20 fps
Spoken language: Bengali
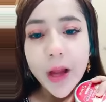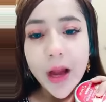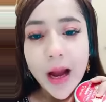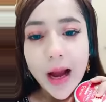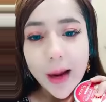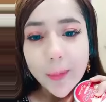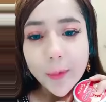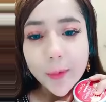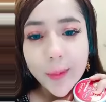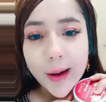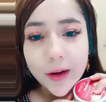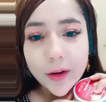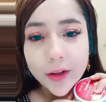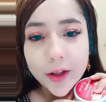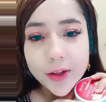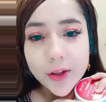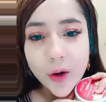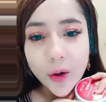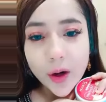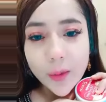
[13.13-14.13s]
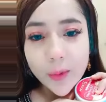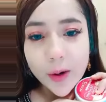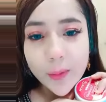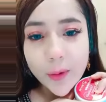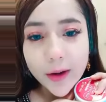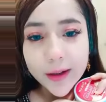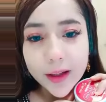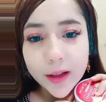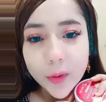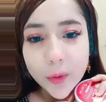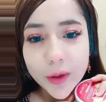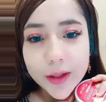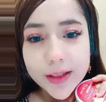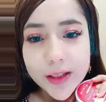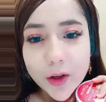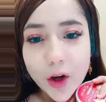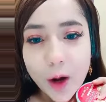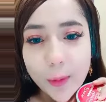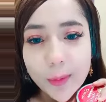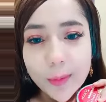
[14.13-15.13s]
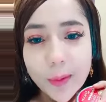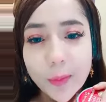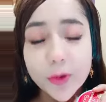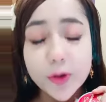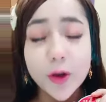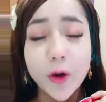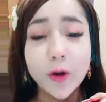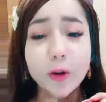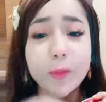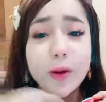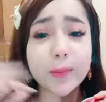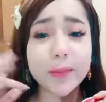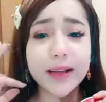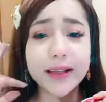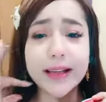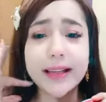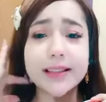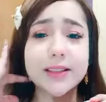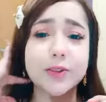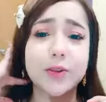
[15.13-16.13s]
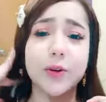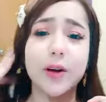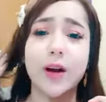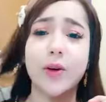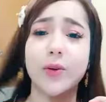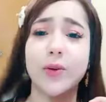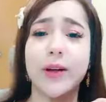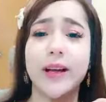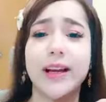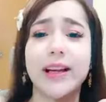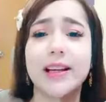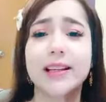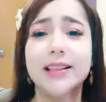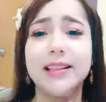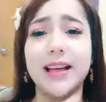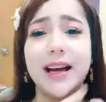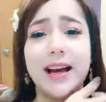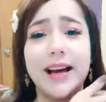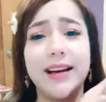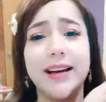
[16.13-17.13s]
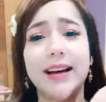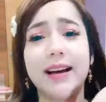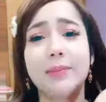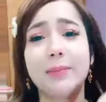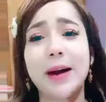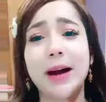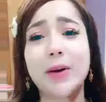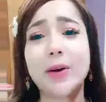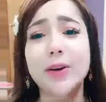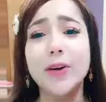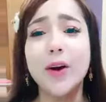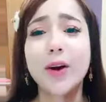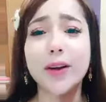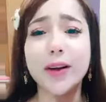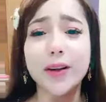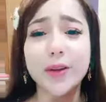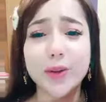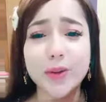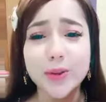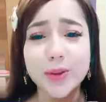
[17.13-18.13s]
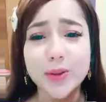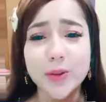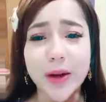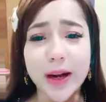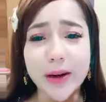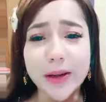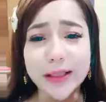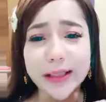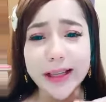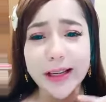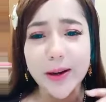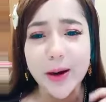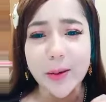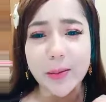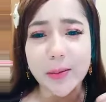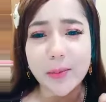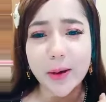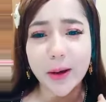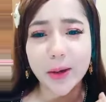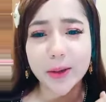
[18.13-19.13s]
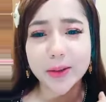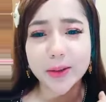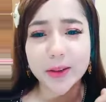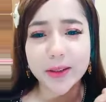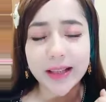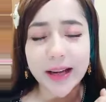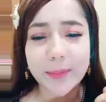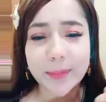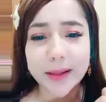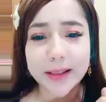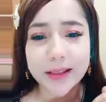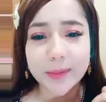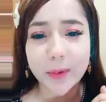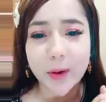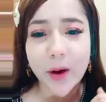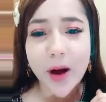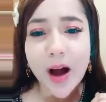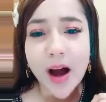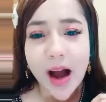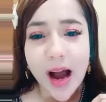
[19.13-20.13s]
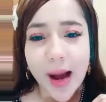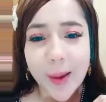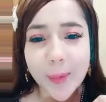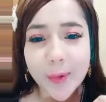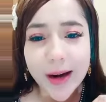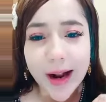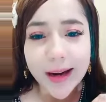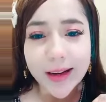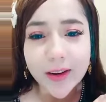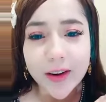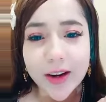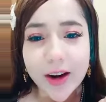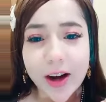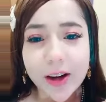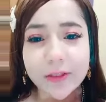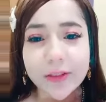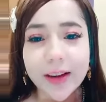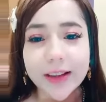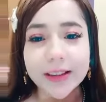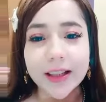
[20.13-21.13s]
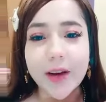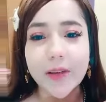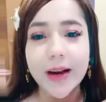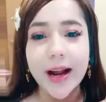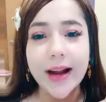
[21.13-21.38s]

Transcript: আপু বারোটা চকোবম অর্ডার করেছি কবে পাবো চকোবম নাকি স্টক আউট হয়ে গেছে আরে বারোটা অর্ডার করছো এখন কি হবে বলো তো কেমনে দিব আপু রানি হলে অফার দাও